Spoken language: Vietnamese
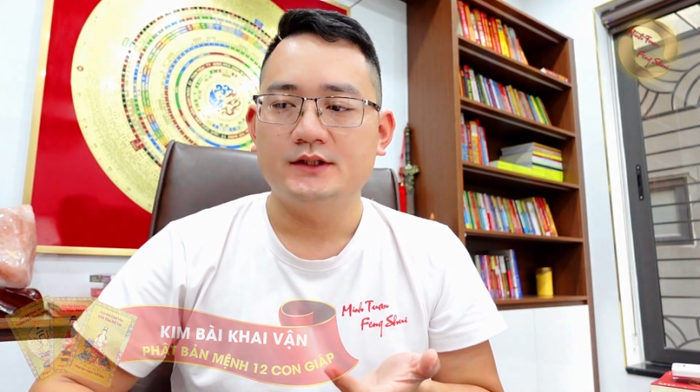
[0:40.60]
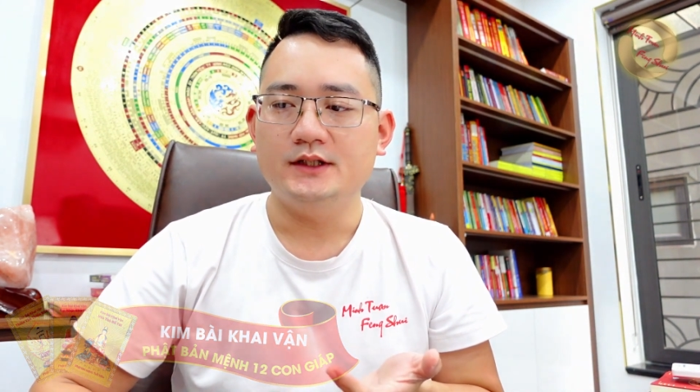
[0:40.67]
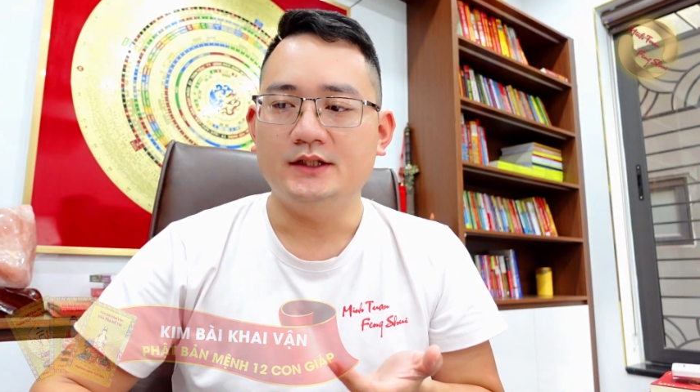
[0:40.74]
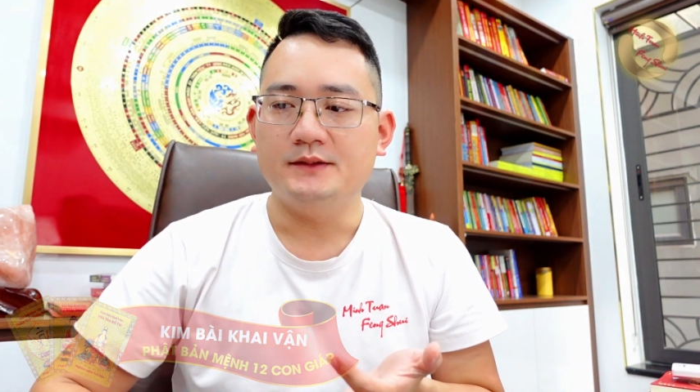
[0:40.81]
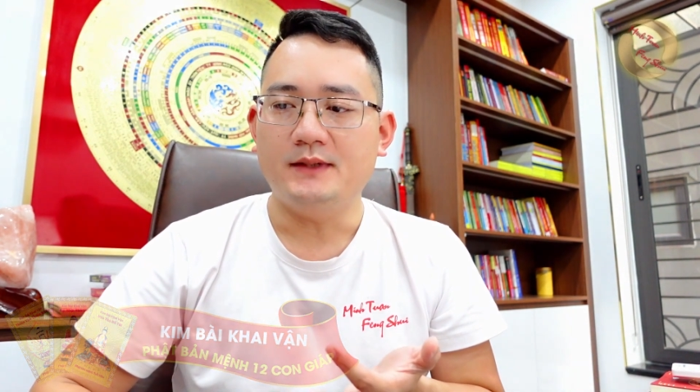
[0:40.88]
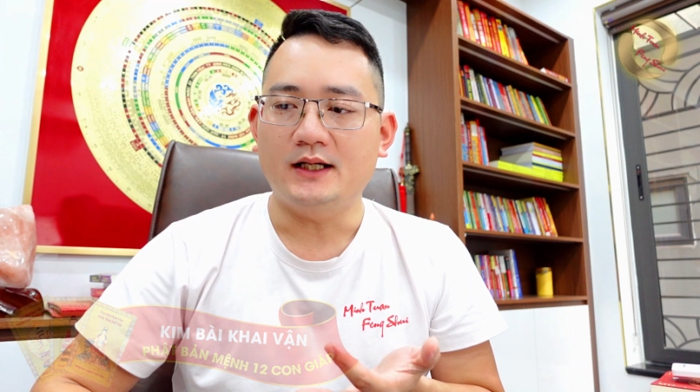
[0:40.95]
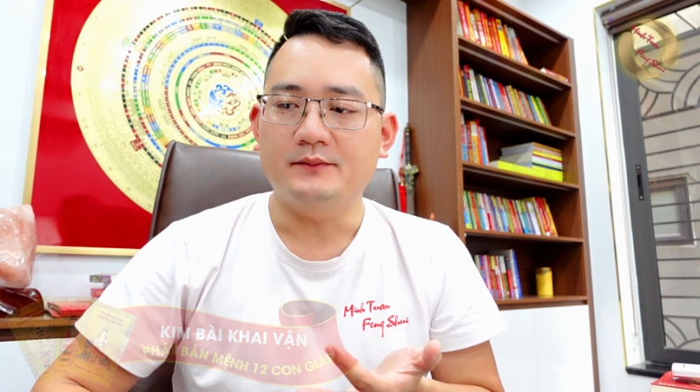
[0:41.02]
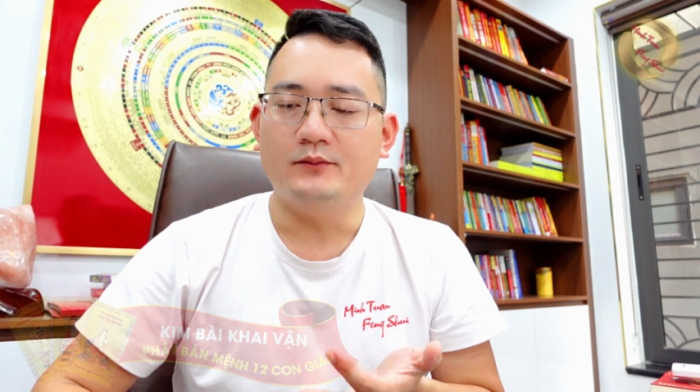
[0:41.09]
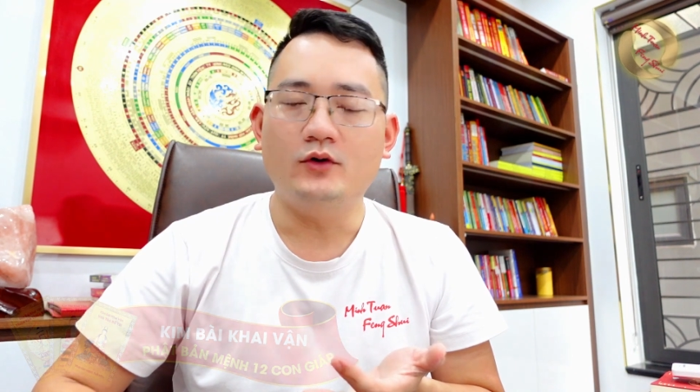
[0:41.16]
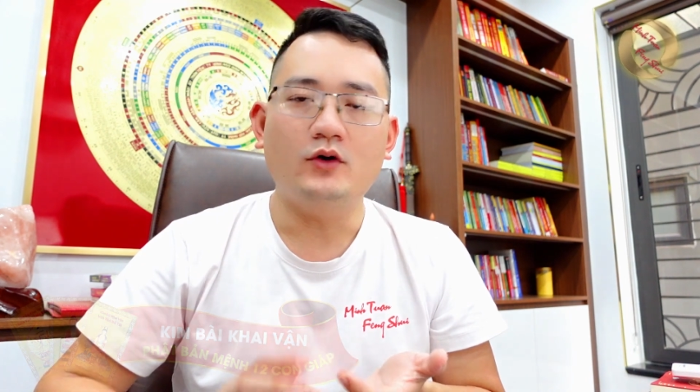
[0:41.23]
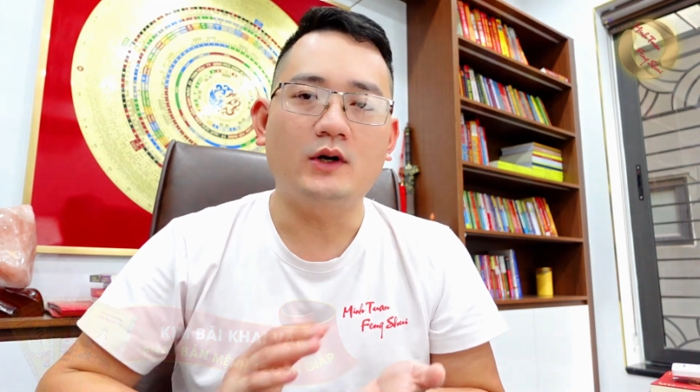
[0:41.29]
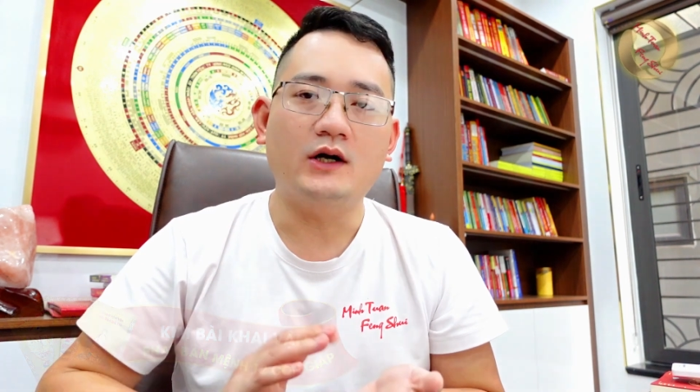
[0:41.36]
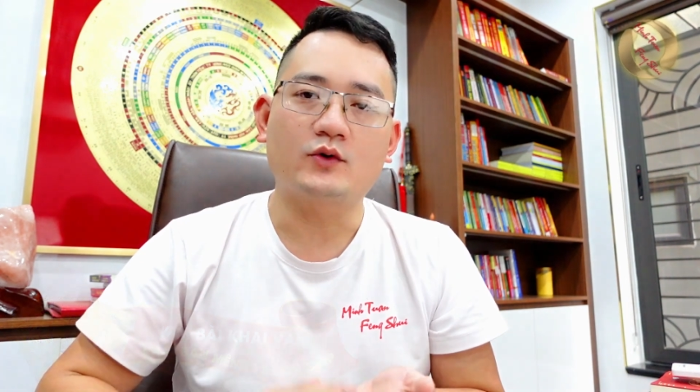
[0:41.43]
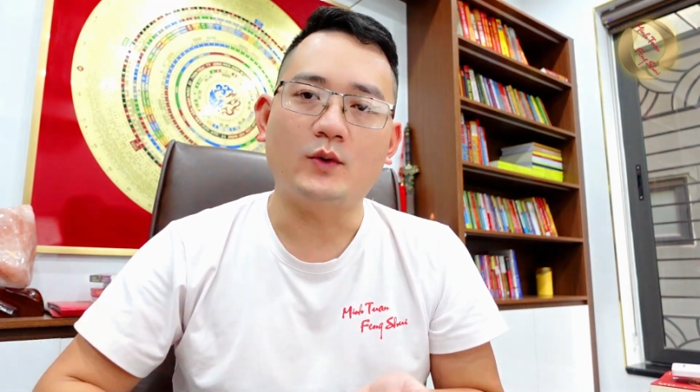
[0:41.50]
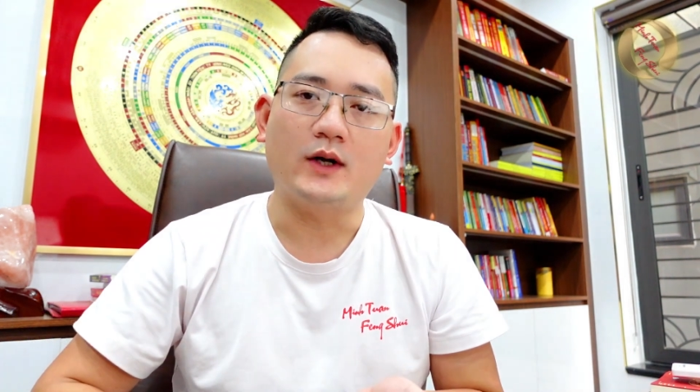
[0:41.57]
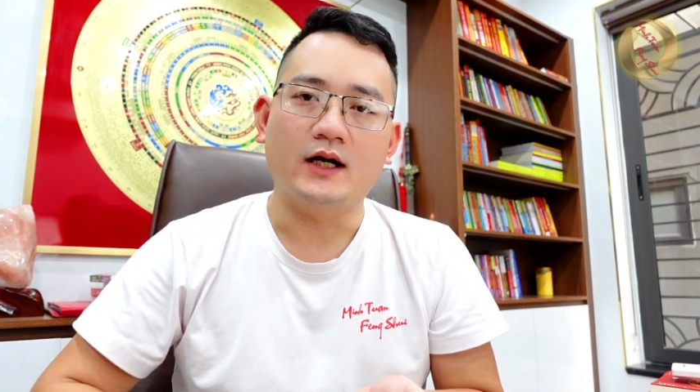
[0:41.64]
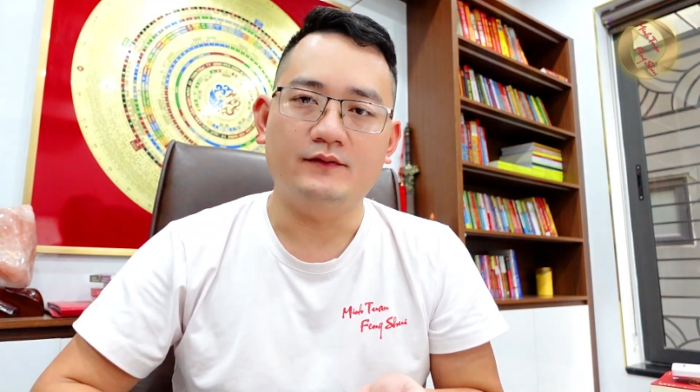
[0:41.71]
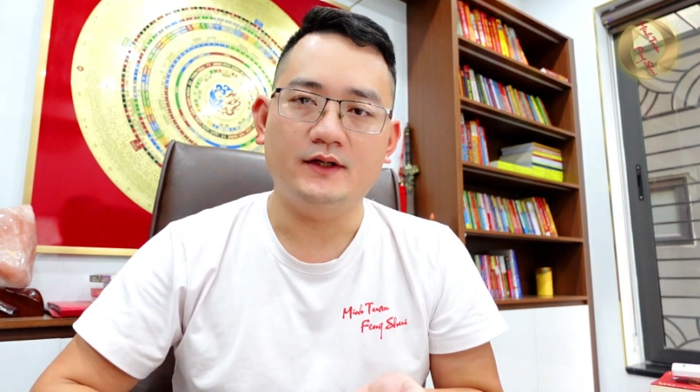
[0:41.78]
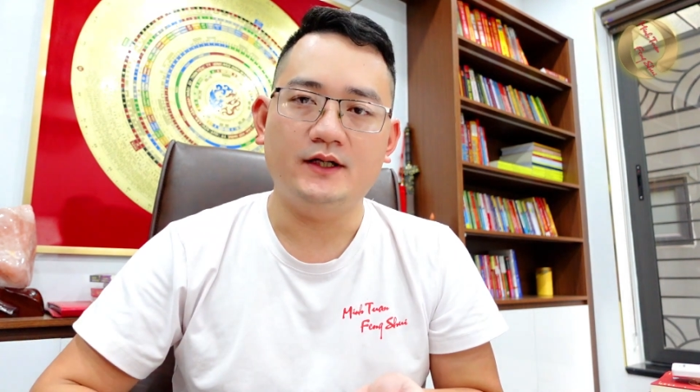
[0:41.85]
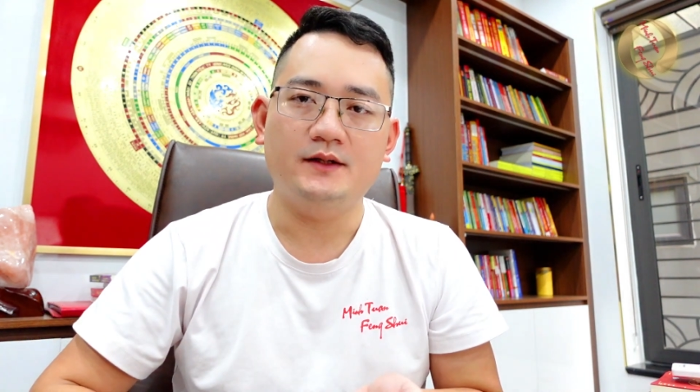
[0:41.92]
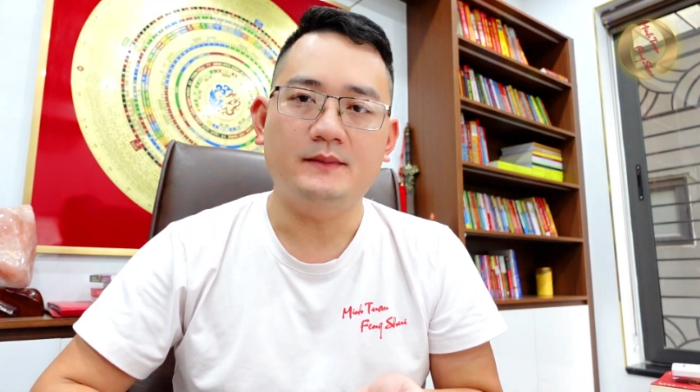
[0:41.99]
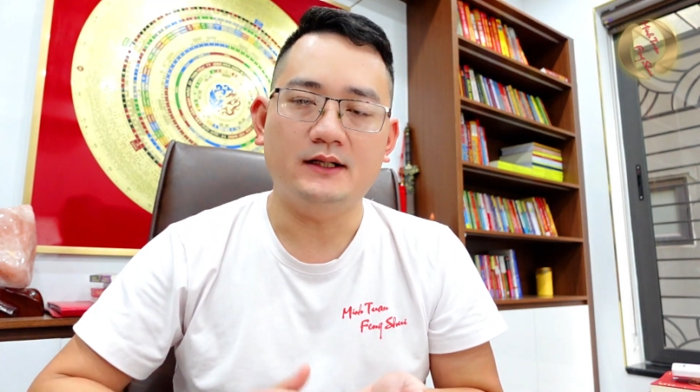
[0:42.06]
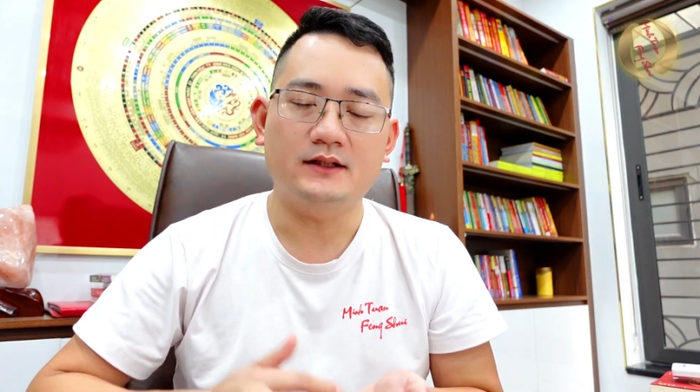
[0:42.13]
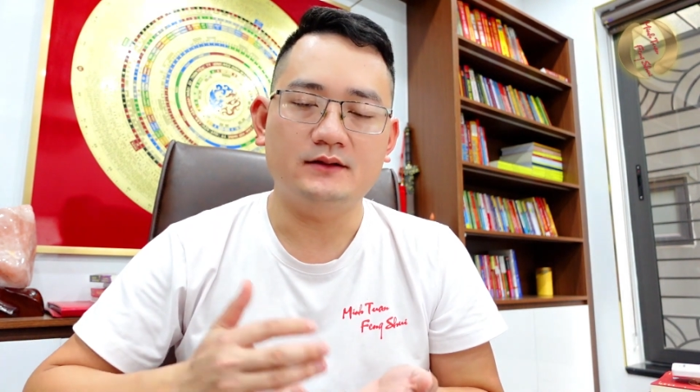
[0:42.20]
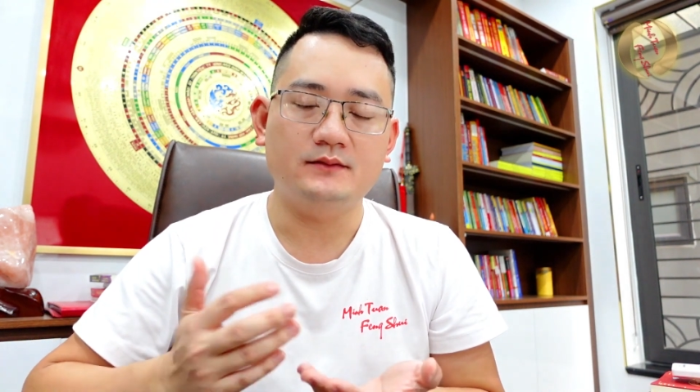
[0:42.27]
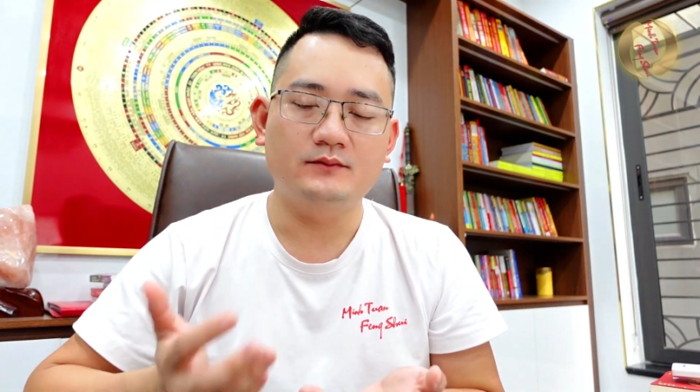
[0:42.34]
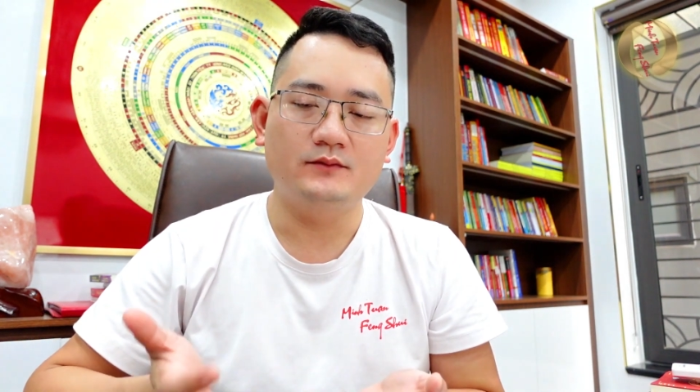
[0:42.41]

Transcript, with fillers: thì bạn mua hoa quả về bạn